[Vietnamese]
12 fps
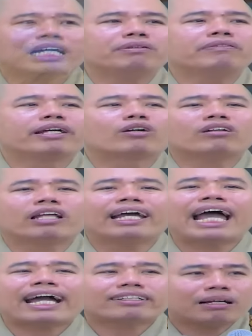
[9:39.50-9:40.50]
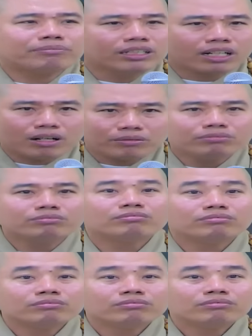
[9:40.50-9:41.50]
suy nghĩ quý vị có thể an tâm được không
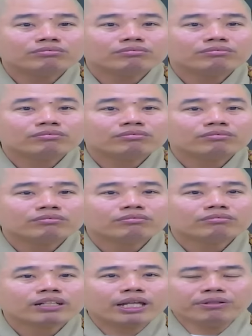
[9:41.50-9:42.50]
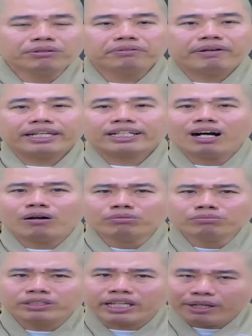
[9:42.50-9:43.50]
nếu như quý vị
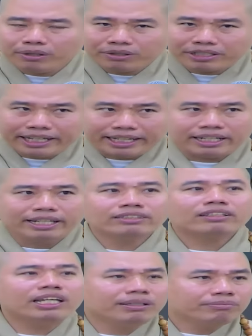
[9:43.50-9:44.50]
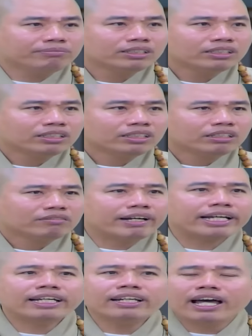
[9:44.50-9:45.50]
không chịu rèn luyện thêm
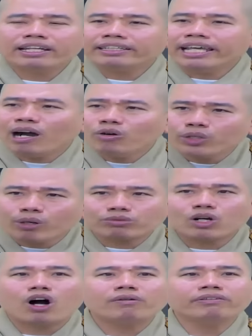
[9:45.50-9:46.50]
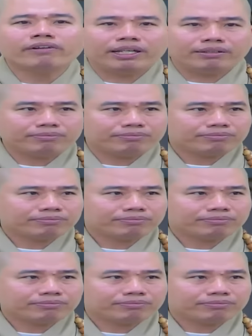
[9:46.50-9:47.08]
về cái nền giáo dục con quý vị